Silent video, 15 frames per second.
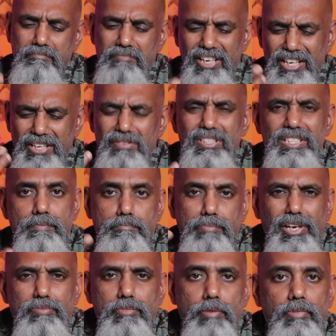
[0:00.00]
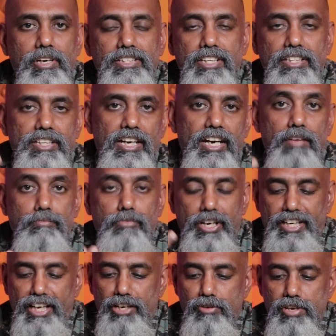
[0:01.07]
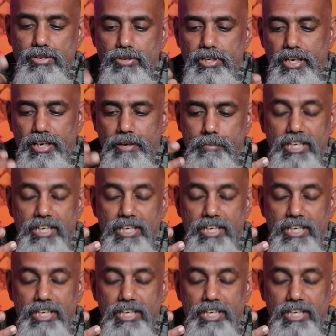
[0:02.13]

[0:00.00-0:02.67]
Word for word: பட் இன்னும் கொஞ்சம் ப்ரீமியமாக தந்திருக்கலாம் எட்டாயிரம் ரூபாய்க்கு ஒரு